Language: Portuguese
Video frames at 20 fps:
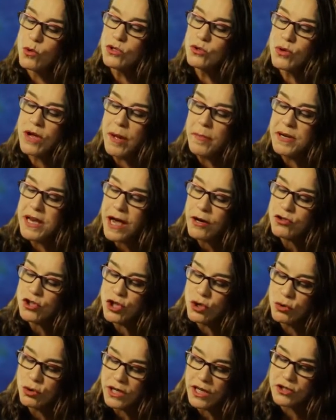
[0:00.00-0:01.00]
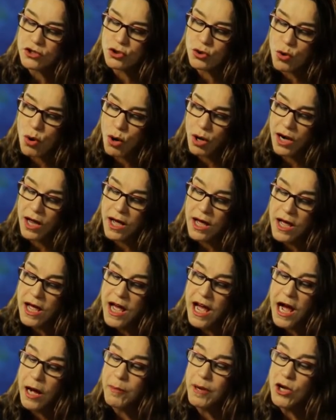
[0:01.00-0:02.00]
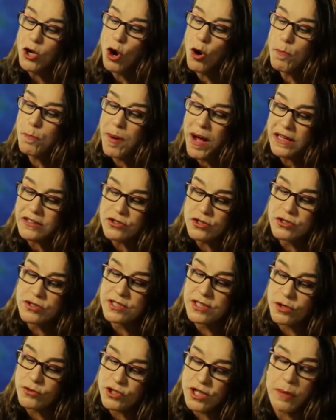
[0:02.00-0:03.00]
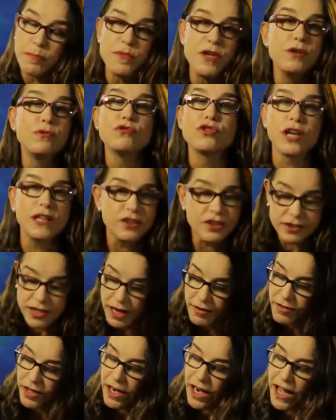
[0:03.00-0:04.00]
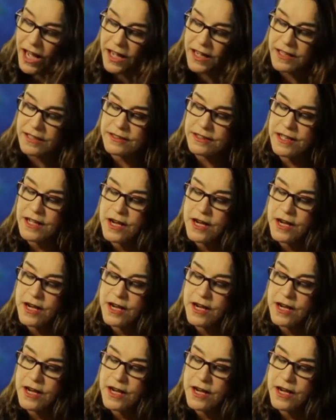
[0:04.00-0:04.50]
Quando Gabriel chegou na escola, a maior parte de seus amigos já estava lá.